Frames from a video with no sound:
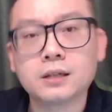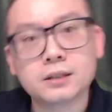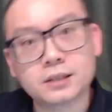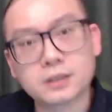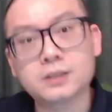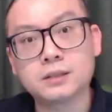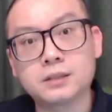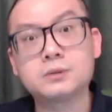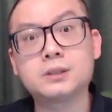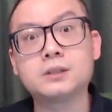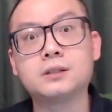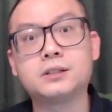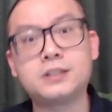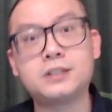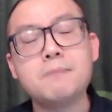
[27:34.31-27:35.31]
那这个就
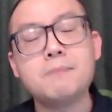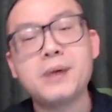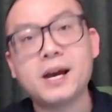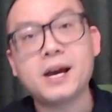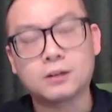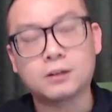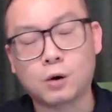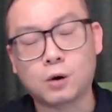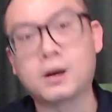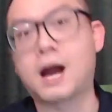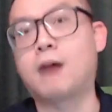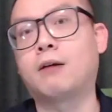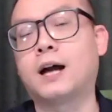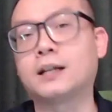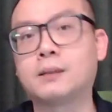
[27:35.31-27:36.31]
是芯片的功
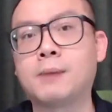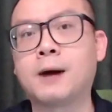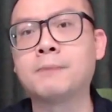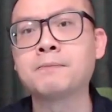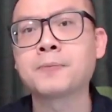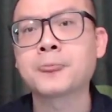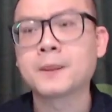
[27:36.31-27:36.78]
劳来的嘛。